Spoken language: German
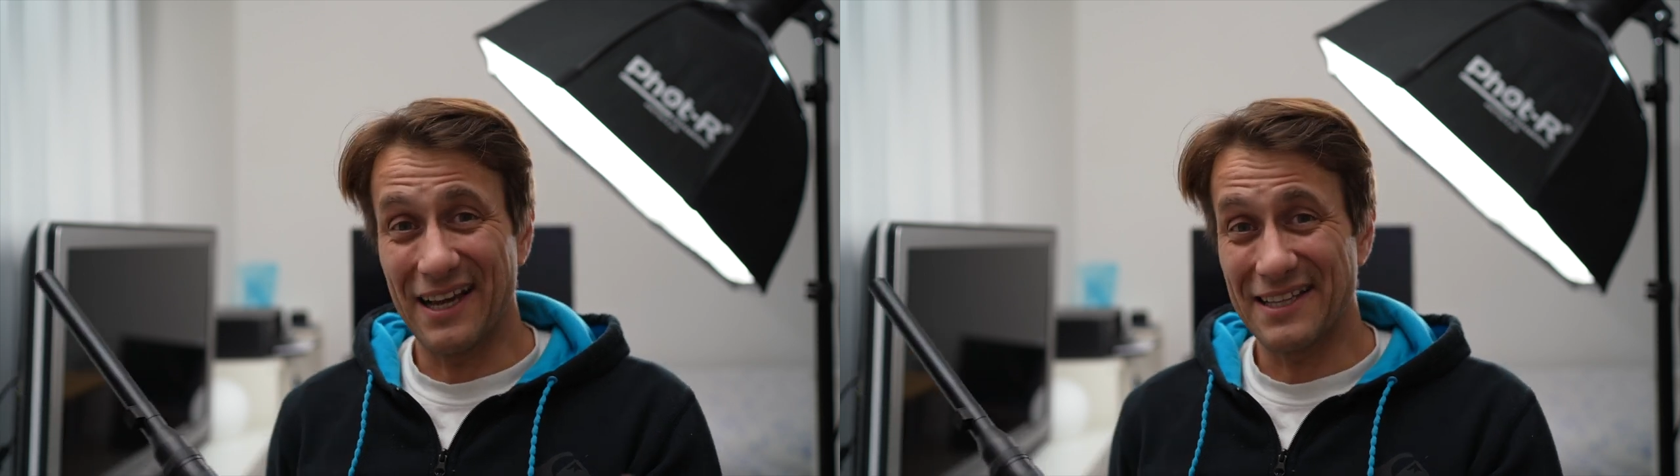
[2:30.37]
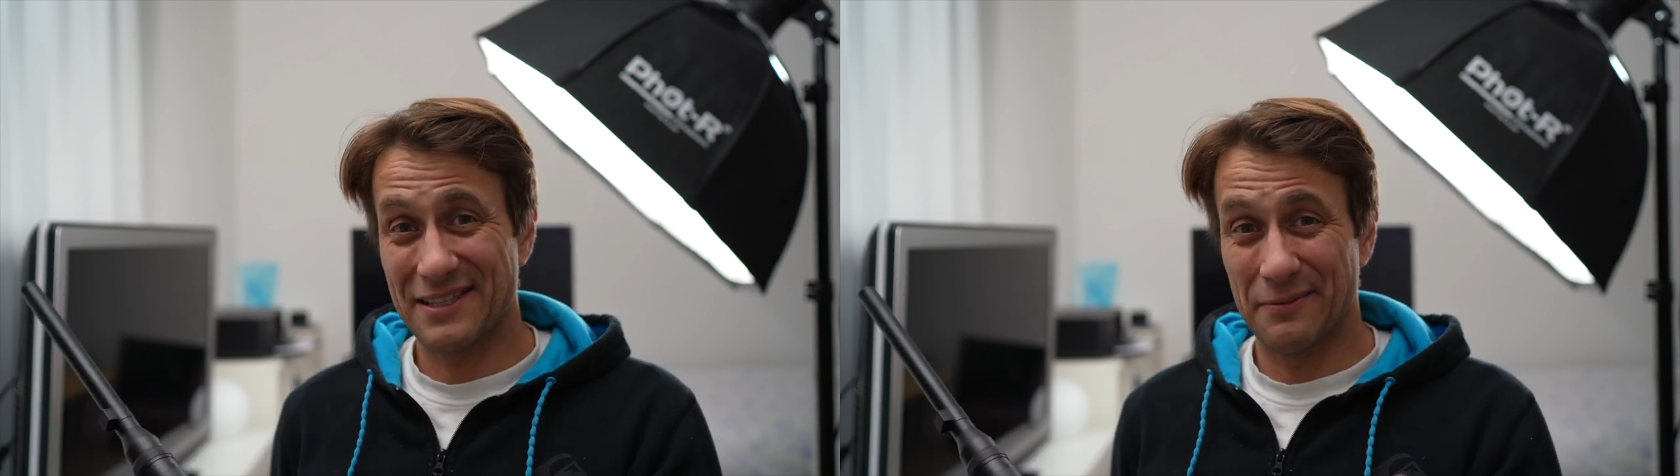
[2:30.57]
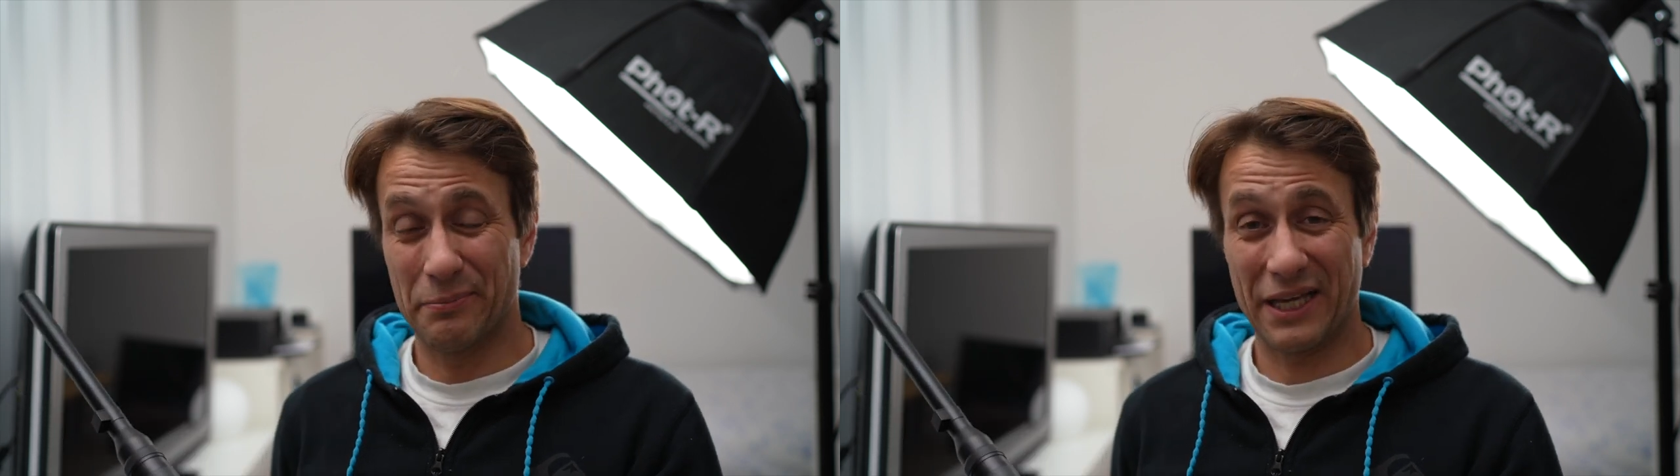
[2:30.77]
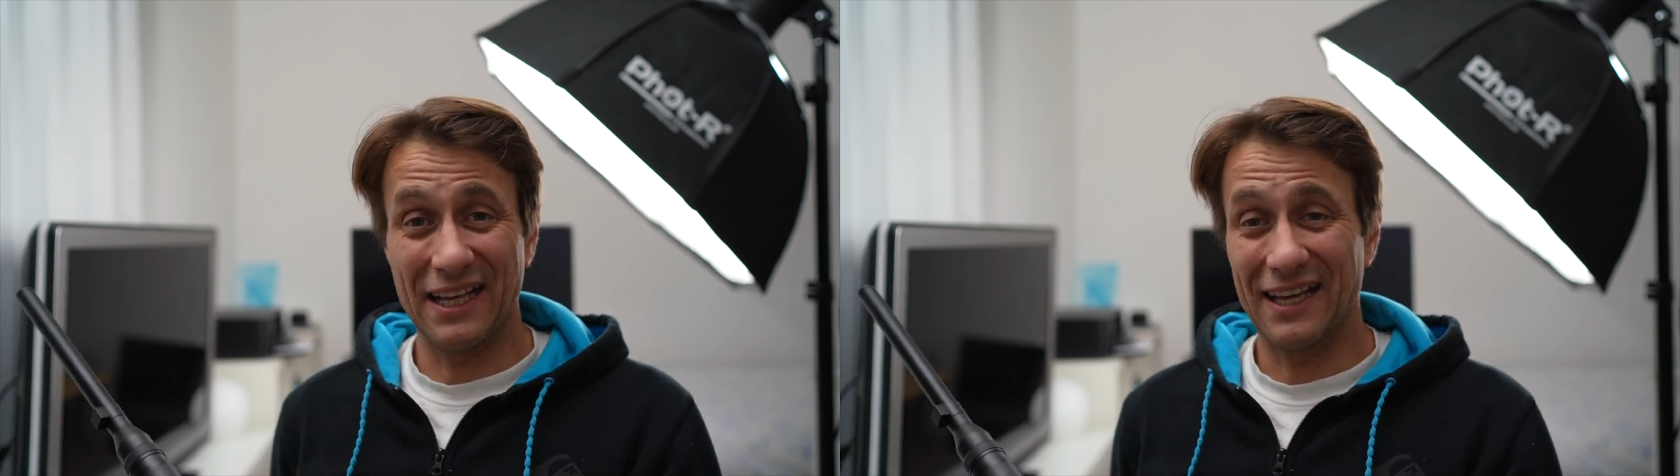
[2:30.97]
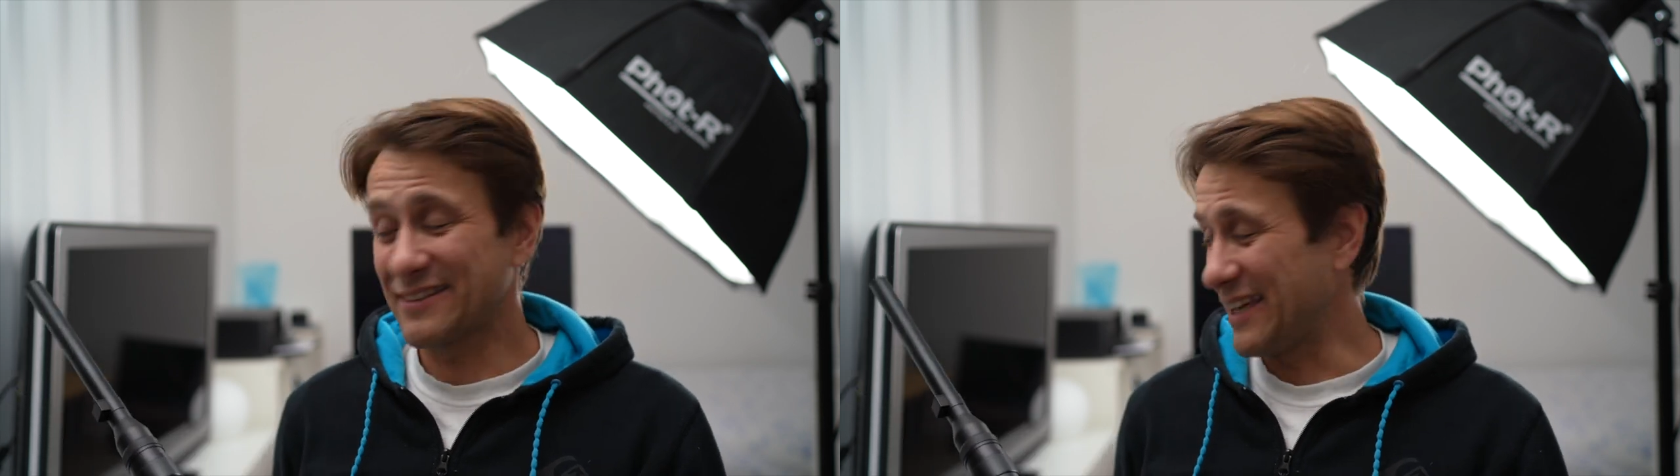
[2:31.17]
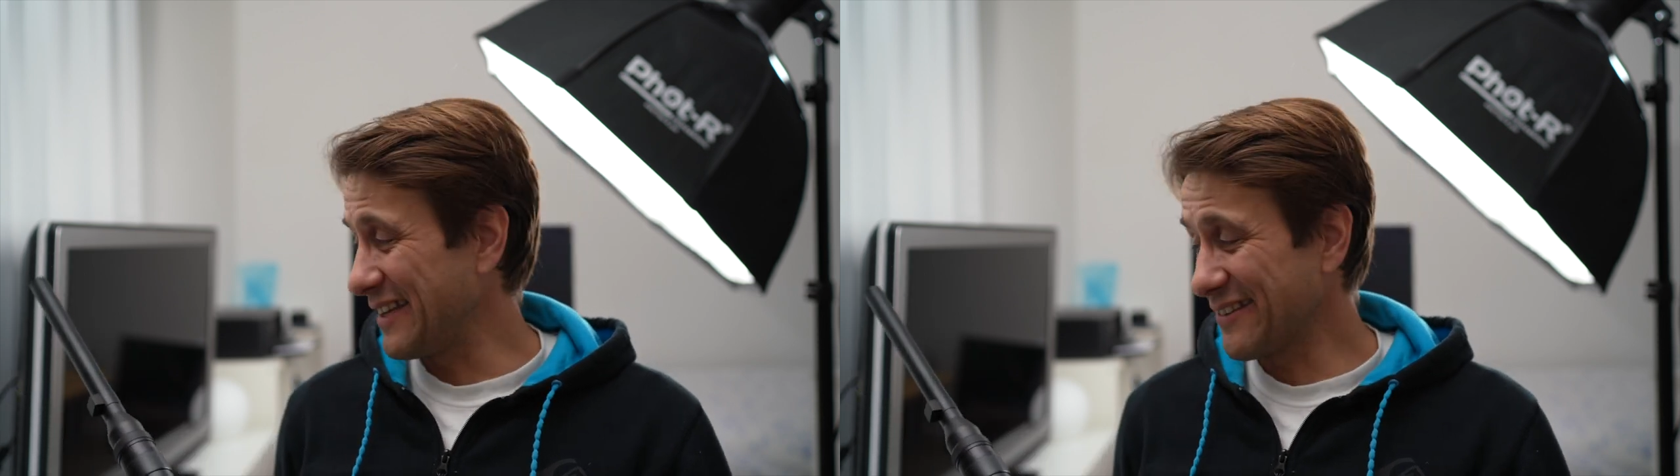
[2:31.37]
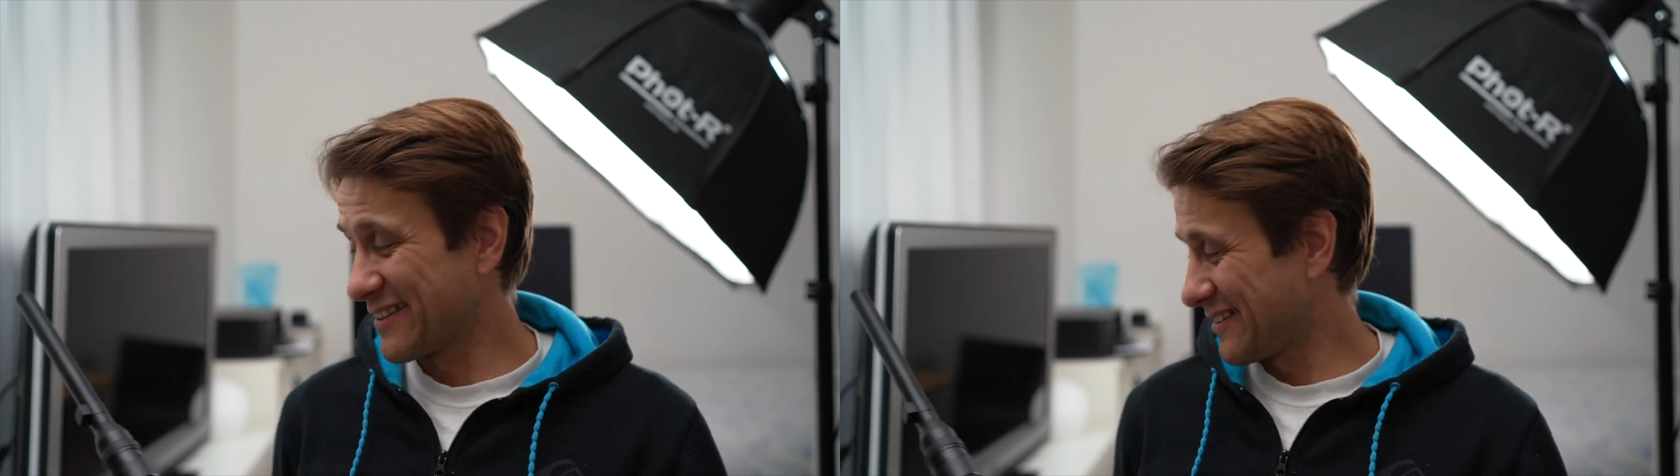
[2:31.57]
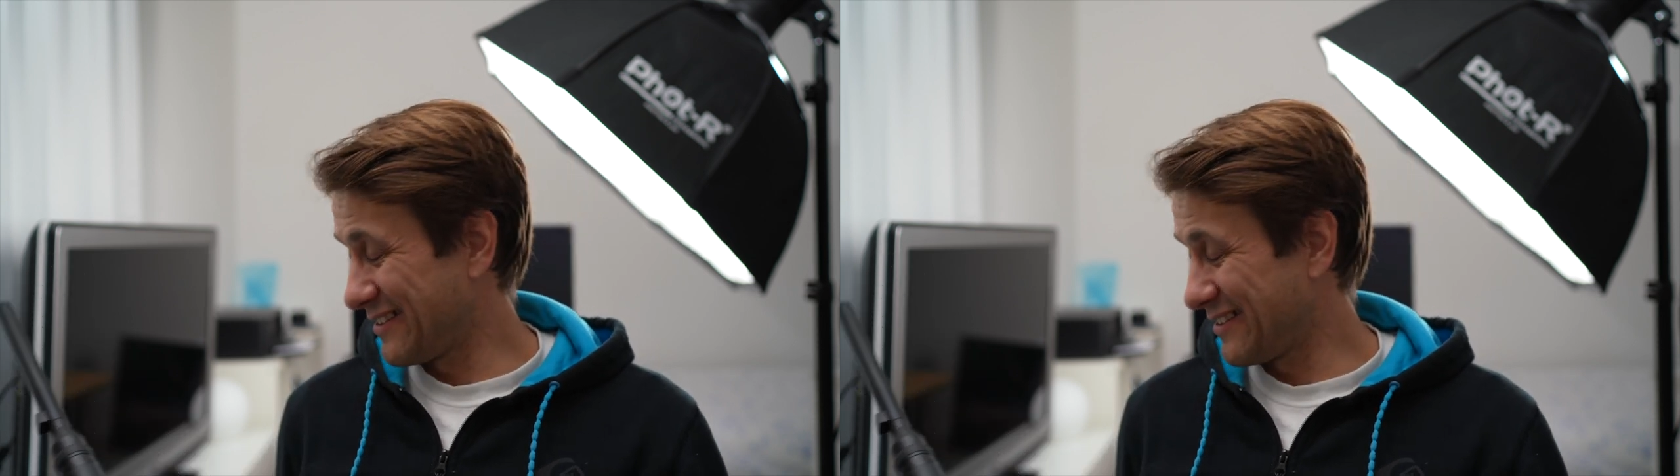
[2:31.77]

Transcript: heißt Brilla Dent.